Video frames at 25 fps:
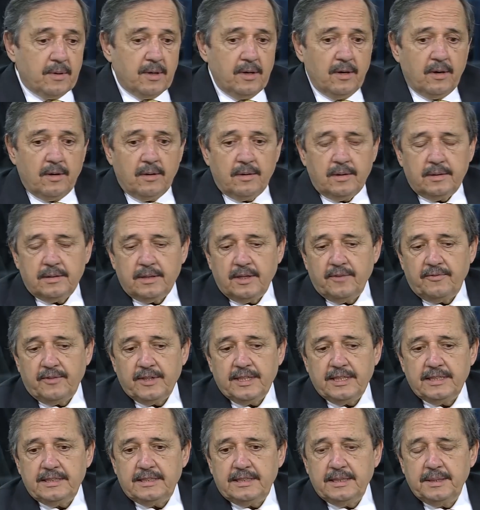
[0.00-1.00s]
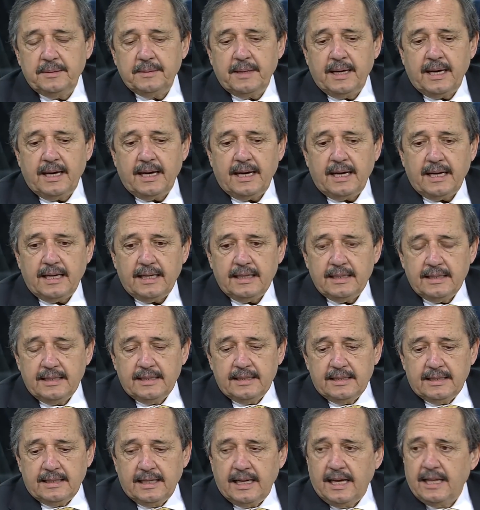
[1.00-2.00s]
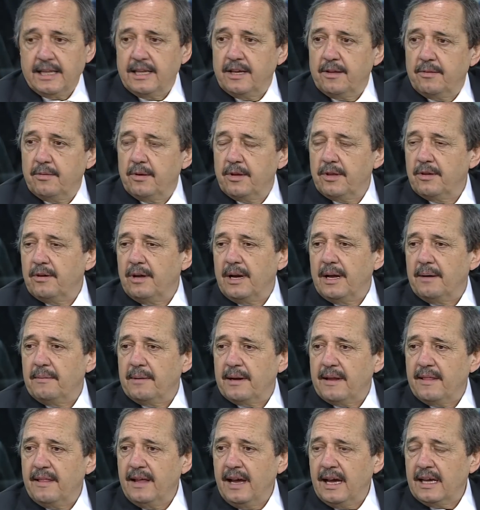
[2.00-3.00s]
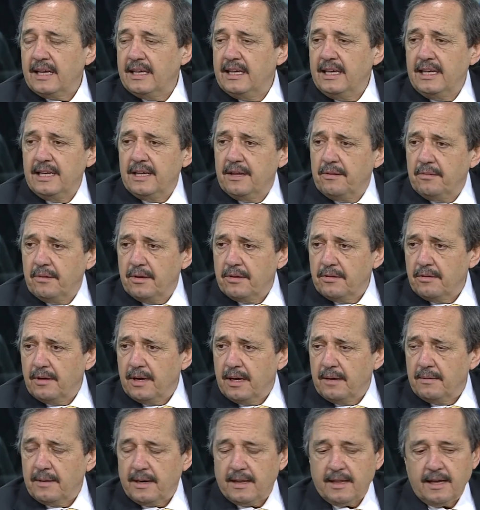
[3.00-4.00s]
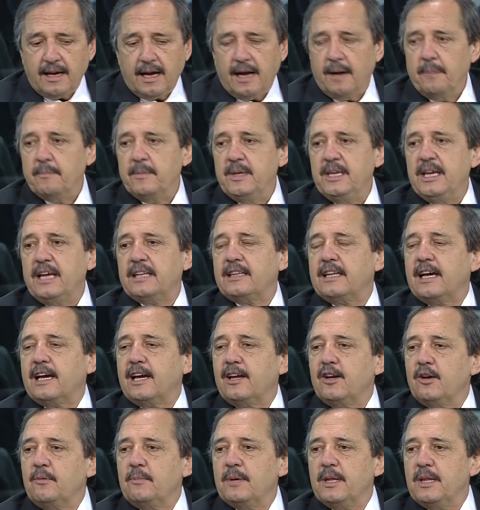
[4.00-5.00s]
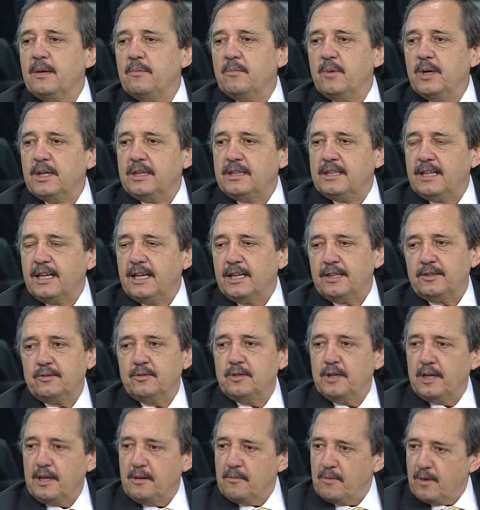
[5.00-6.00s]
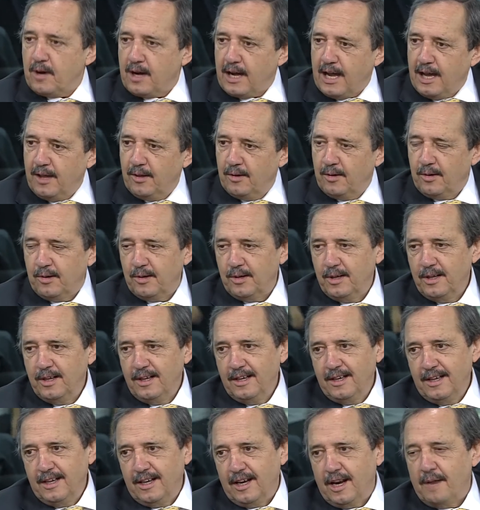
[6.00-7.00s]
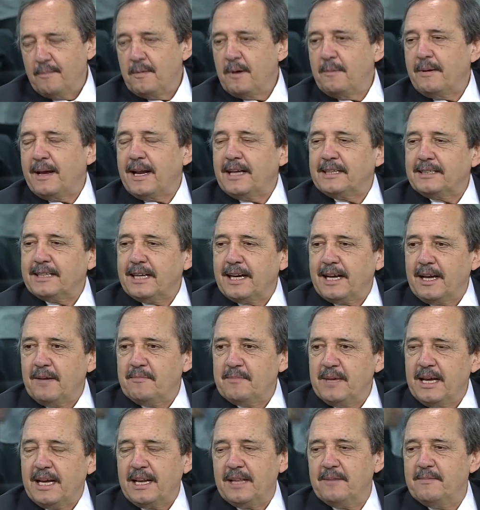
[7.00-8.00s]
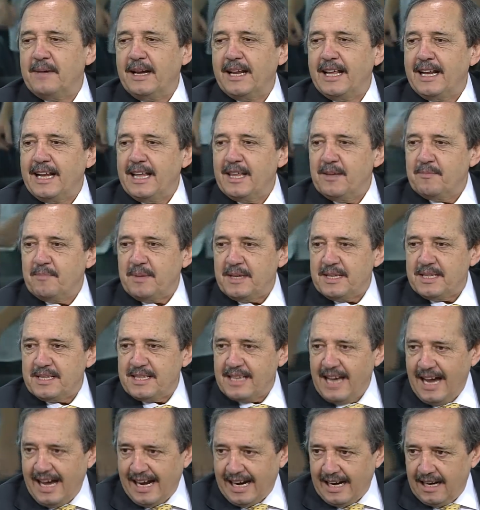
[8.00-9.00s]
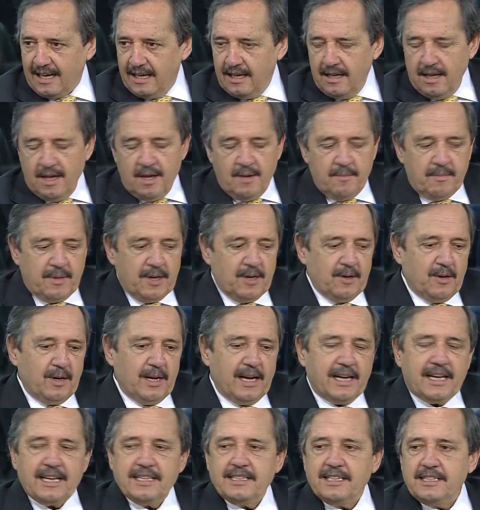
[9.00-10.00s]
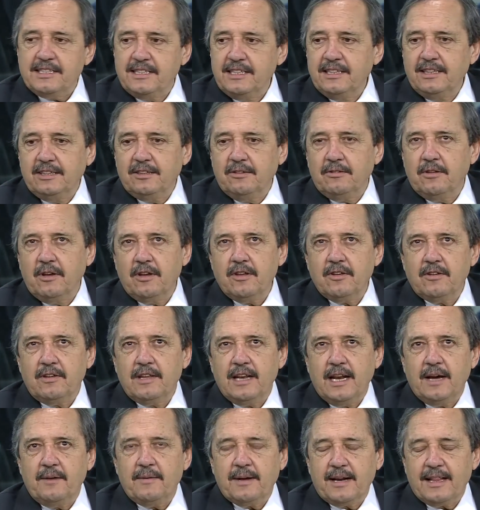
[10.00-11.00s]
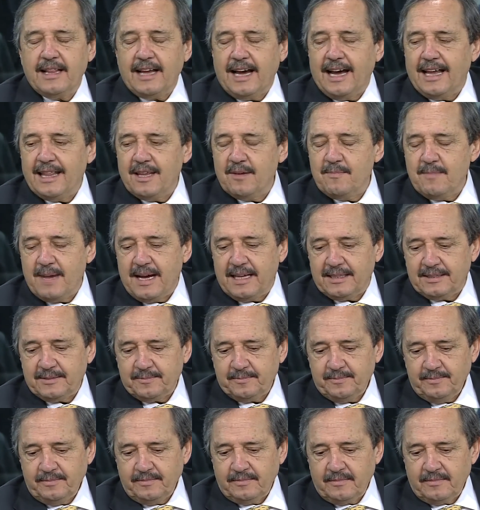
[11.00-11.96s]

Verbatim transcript: bueno, en definitiva nadie es dueño de la verdad. ¿Quién es dueño de la verdad? A mí hasta que no me demuestren que estoy equivocado, no me van a hacer cambiar de manera de pensar. Pero el que se siente dueño de la verdad, además,